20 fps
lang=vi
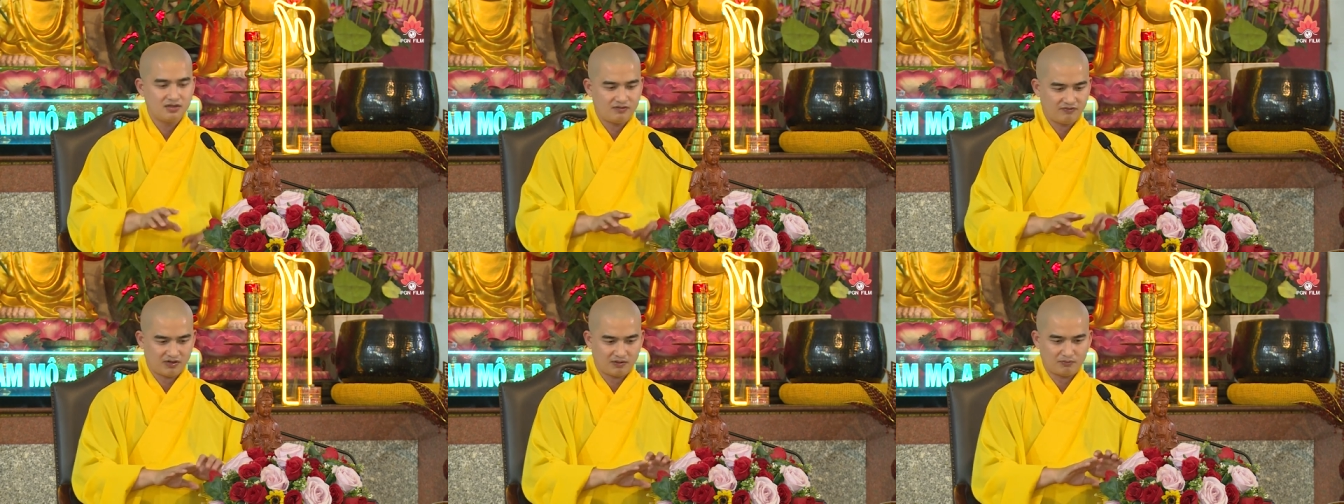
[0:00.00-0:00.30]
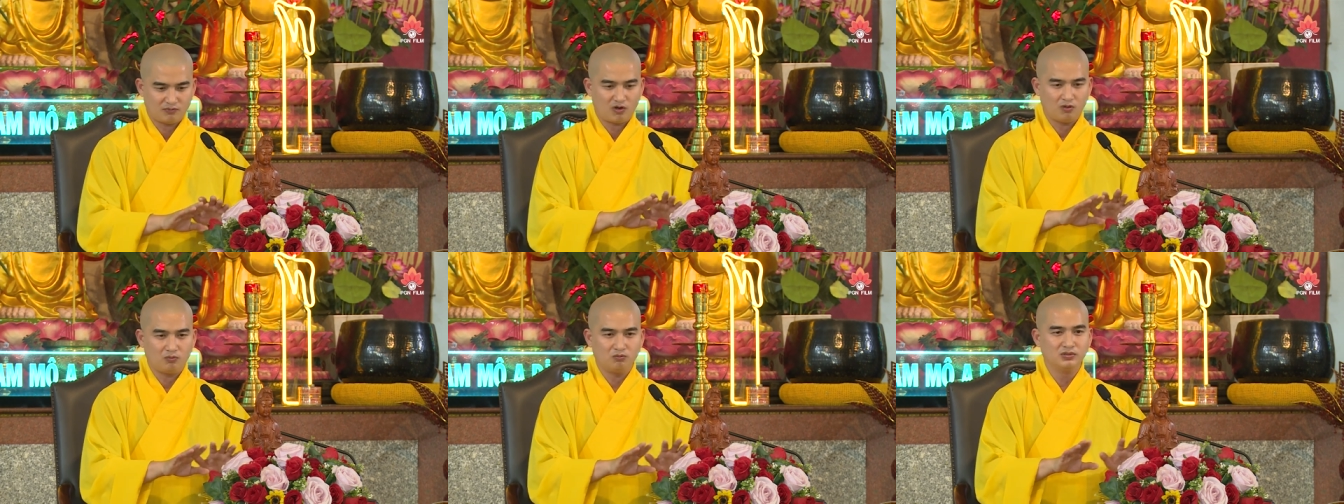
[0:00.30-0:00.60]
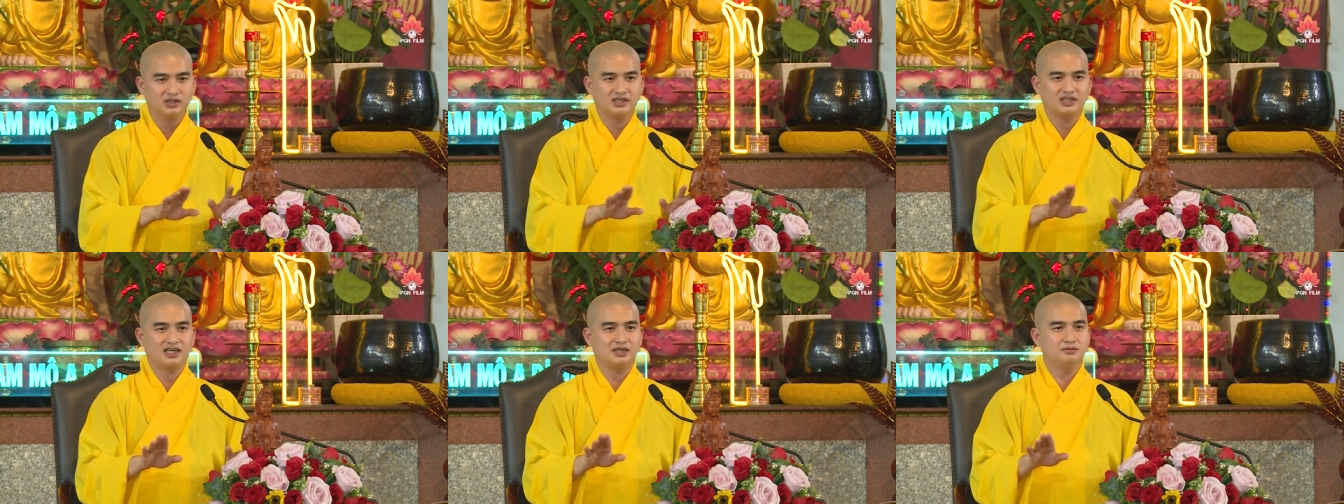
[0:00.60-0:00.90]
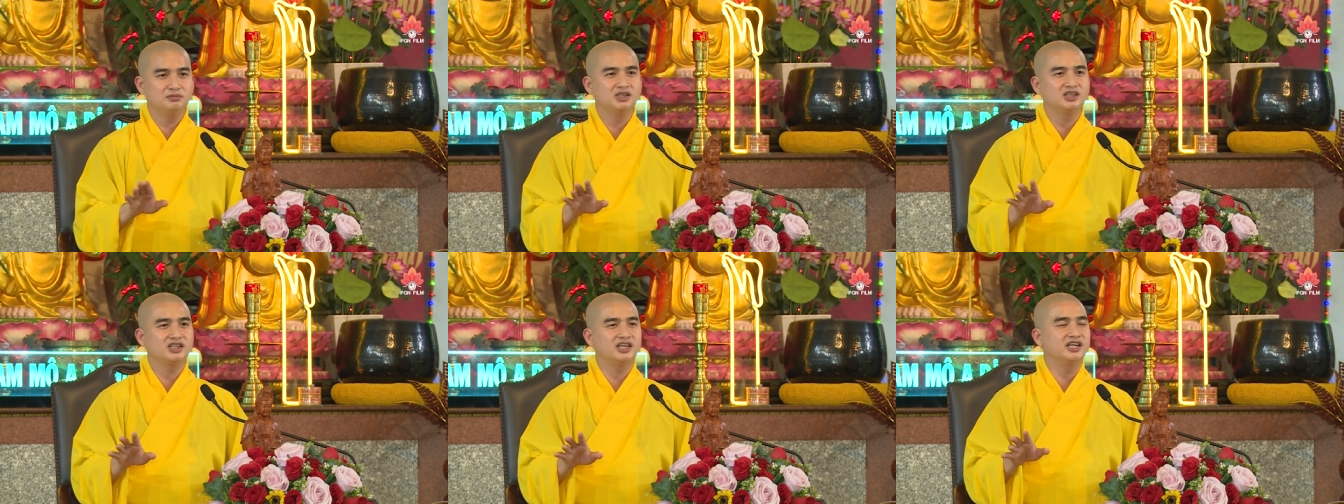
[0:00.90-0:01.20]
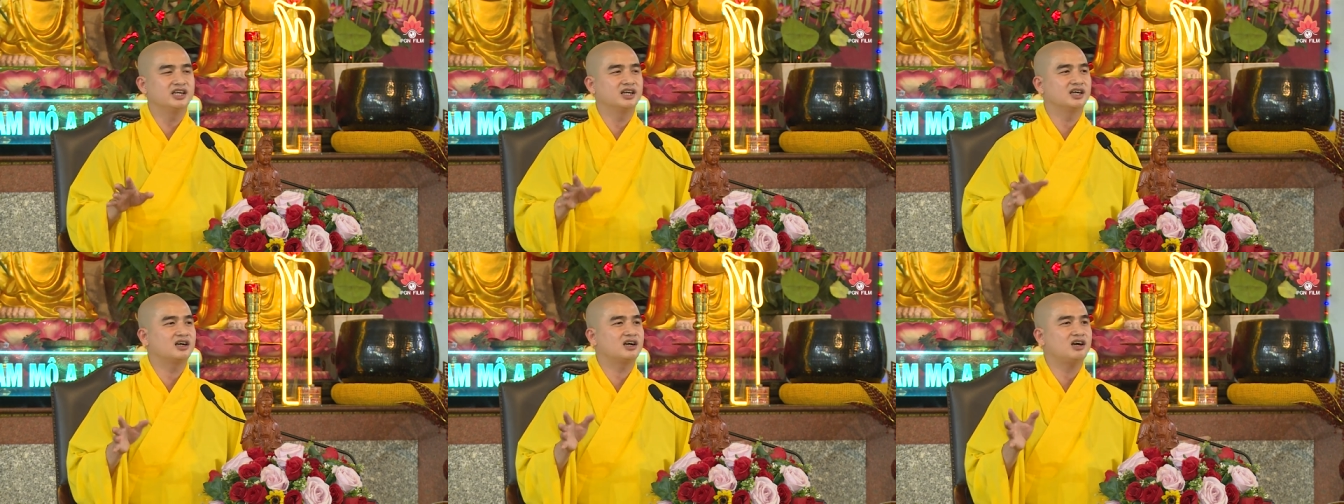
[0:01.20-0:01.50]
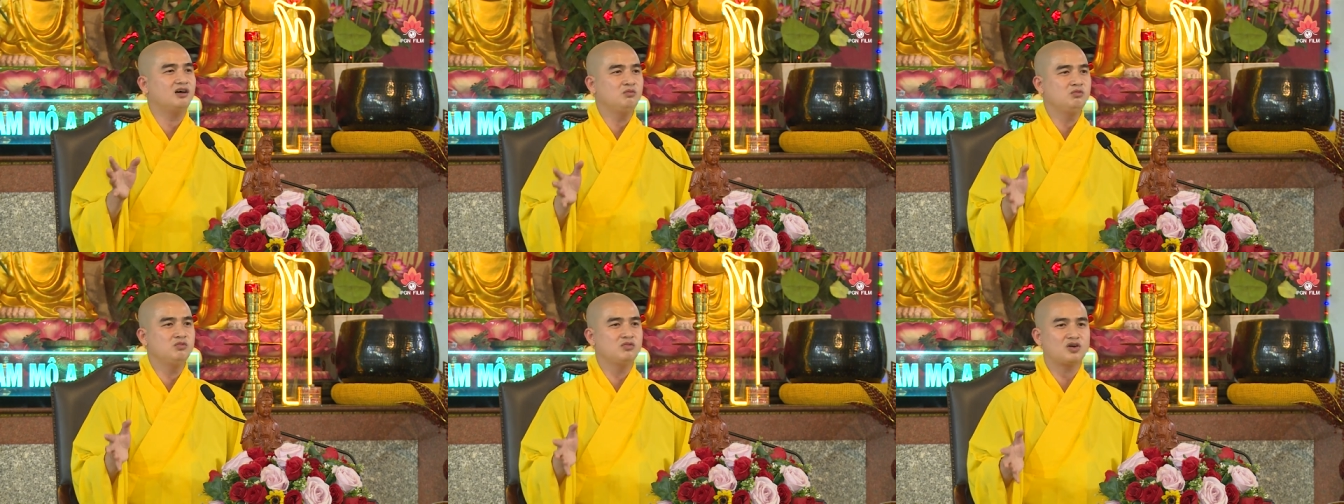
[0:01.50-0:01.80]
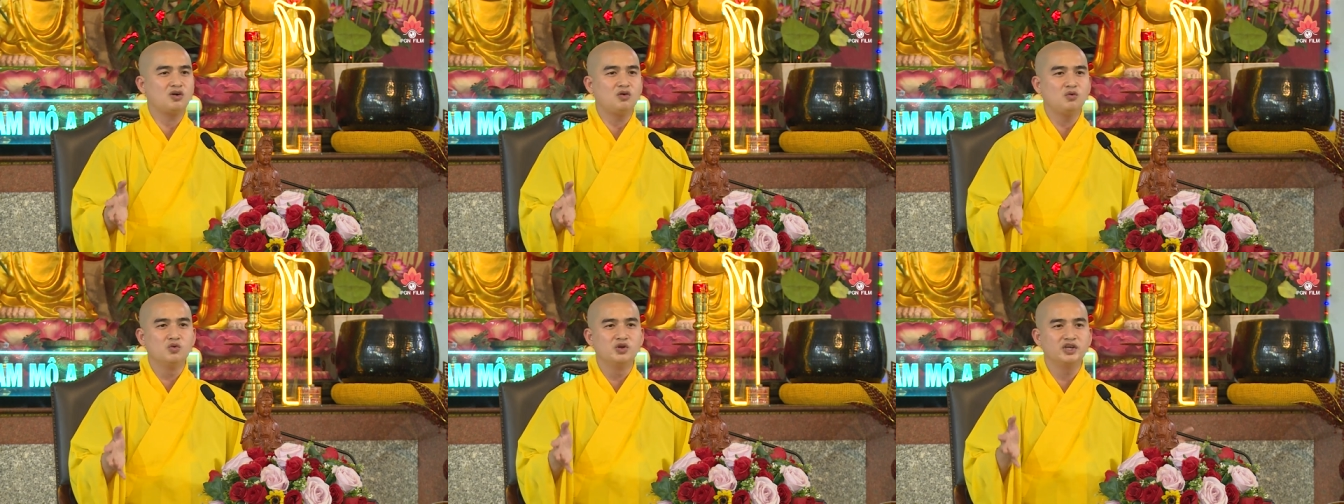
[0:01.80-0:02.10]
và một mình thầy minh thiền không
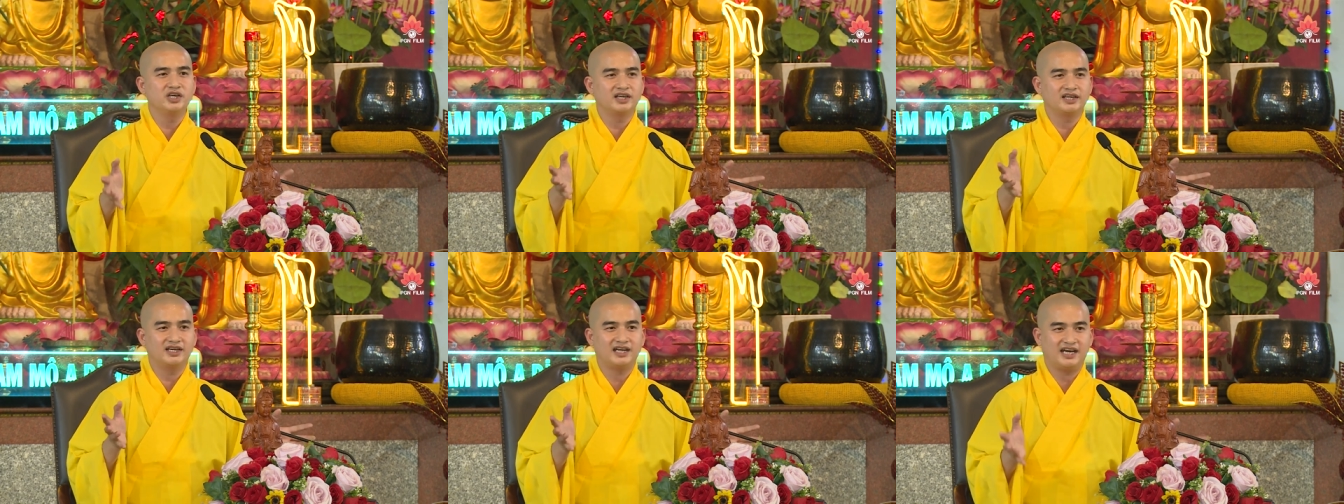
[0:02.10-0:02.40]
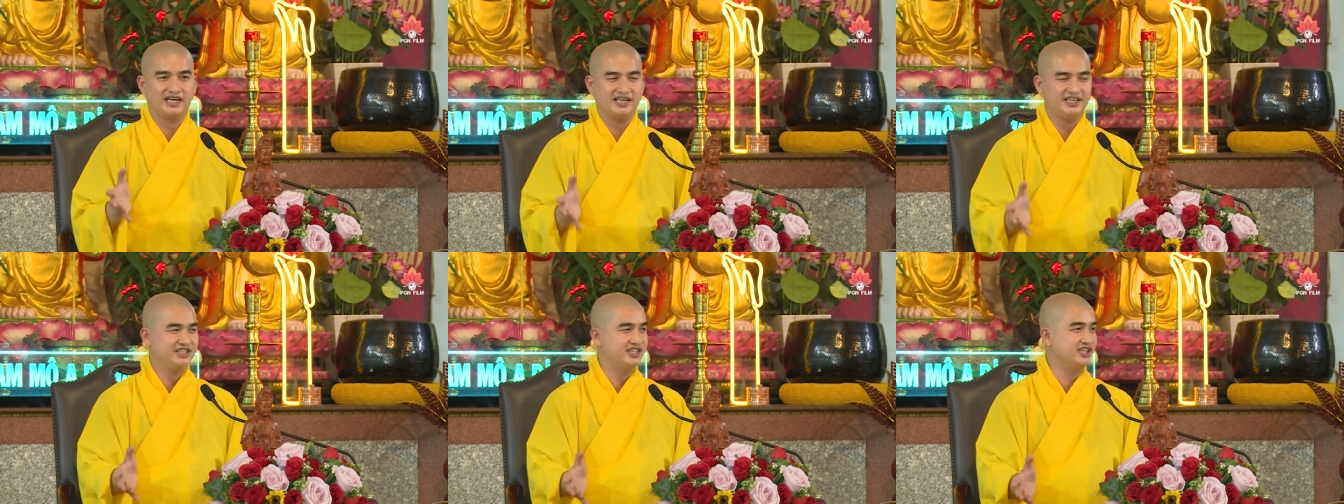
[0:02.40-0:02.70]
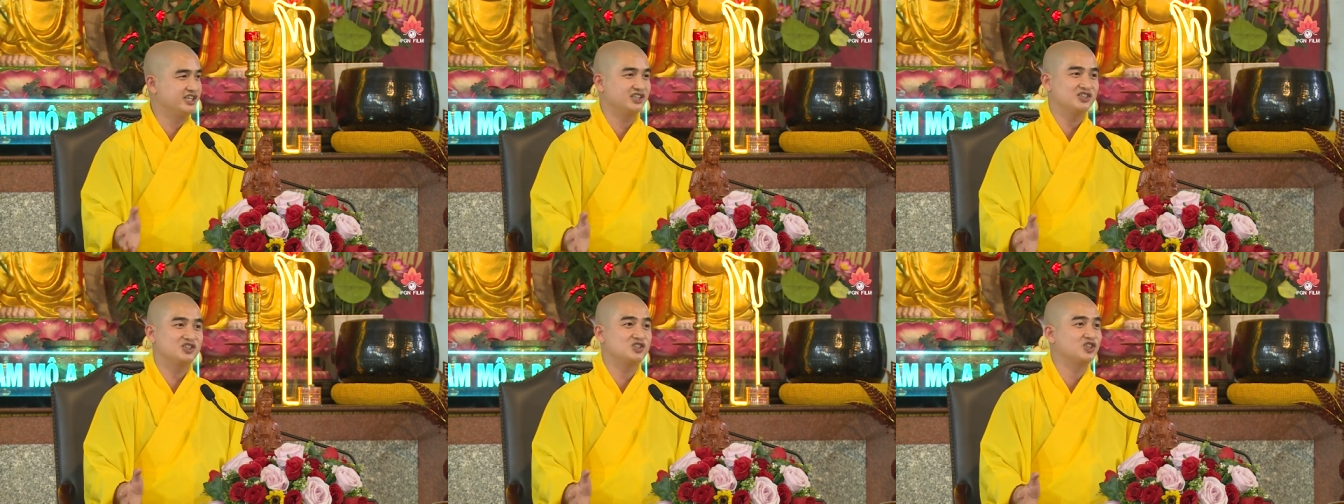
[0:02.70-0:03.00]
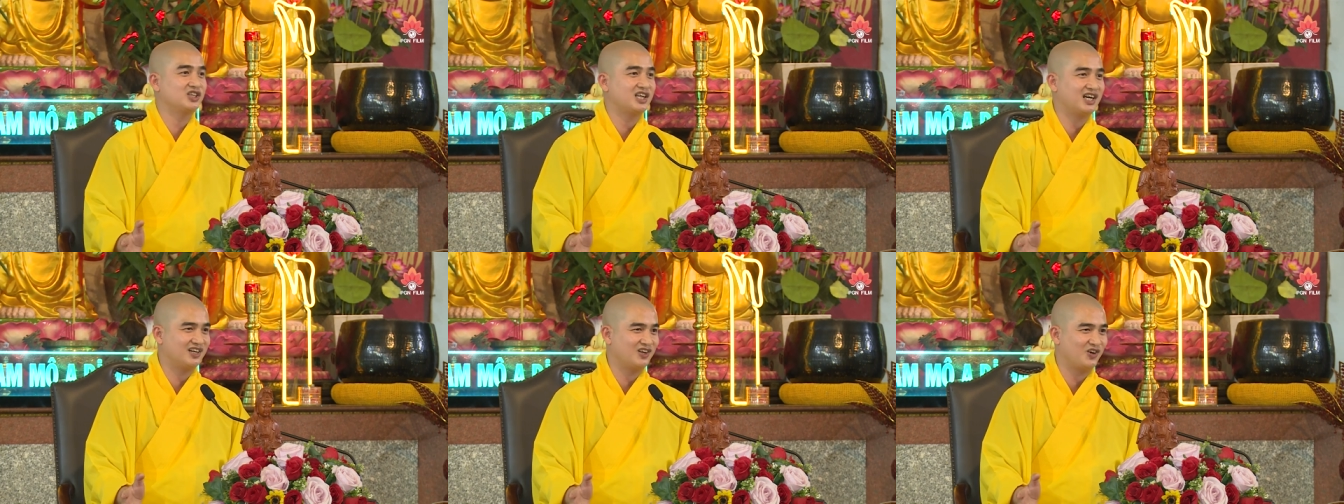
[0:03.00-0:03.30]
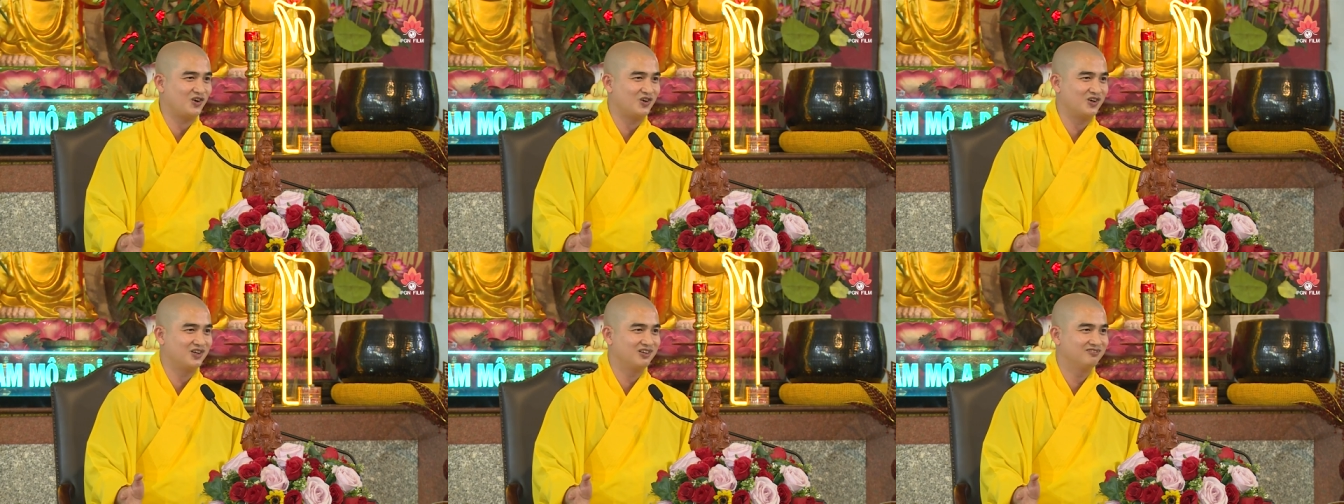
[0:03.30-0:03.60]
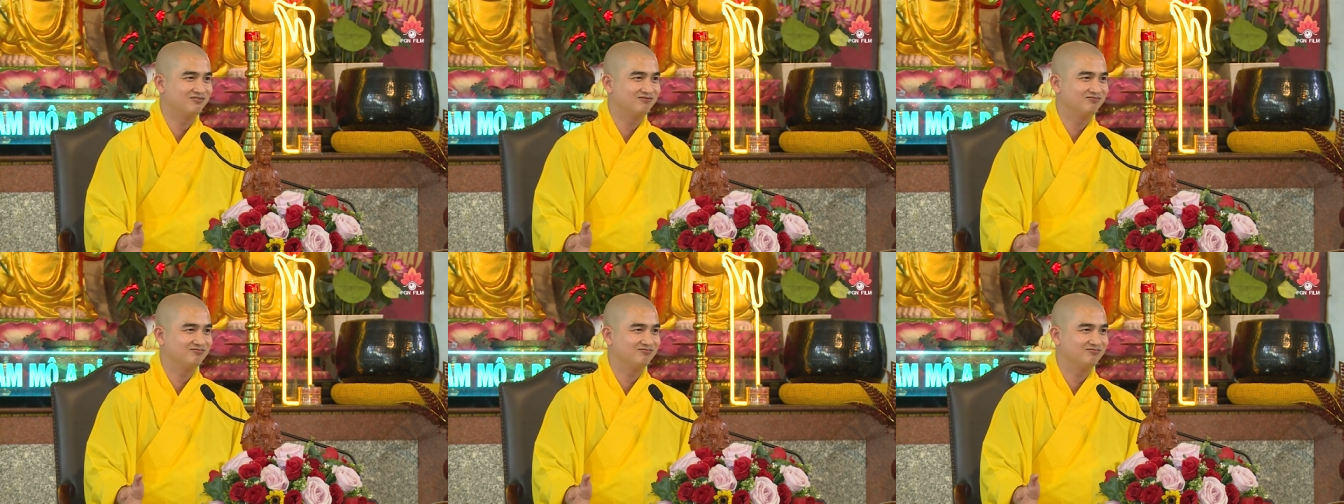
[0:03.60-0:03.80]
có quyền đại diện cho tăng đoàn